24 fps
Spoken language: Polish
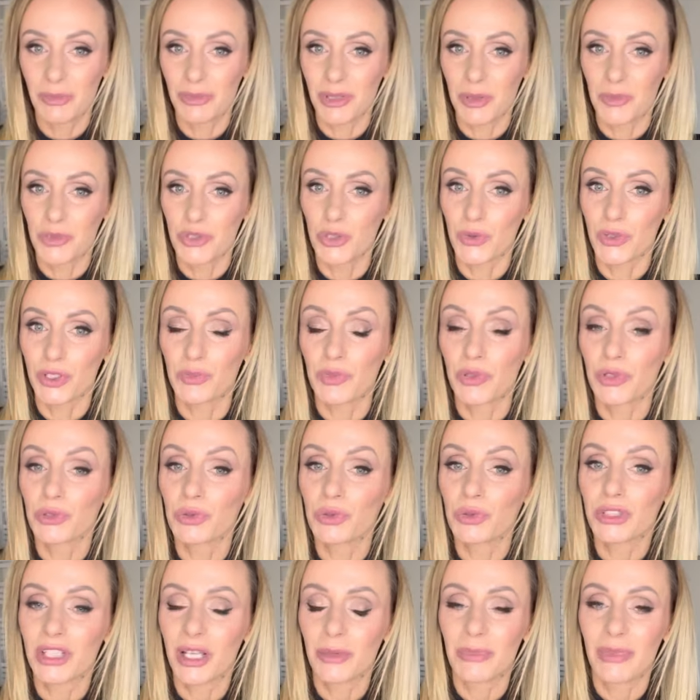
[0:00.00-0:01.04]
na przykład
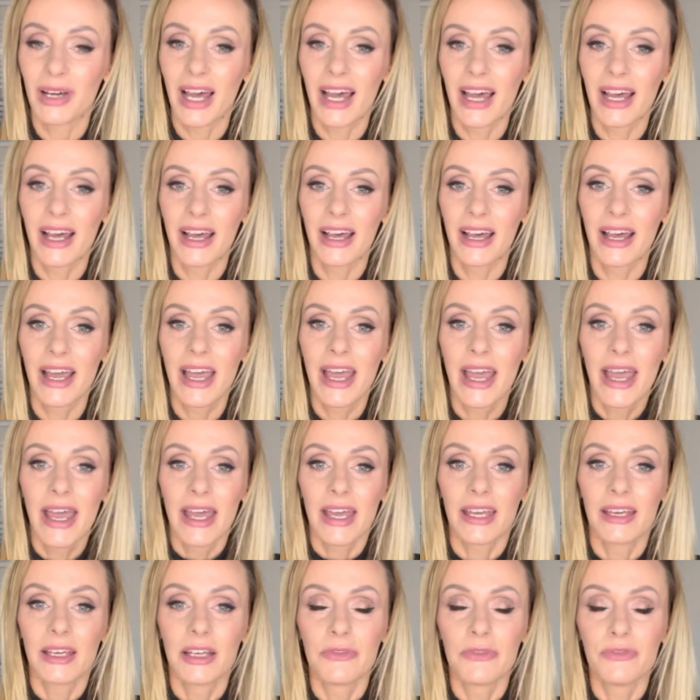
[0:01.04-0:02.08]
produktem e,
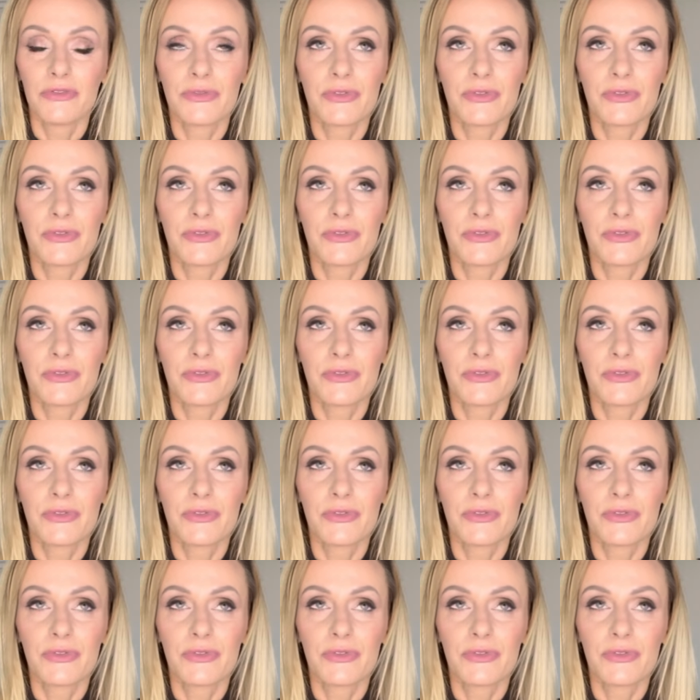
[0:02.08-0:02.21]
e,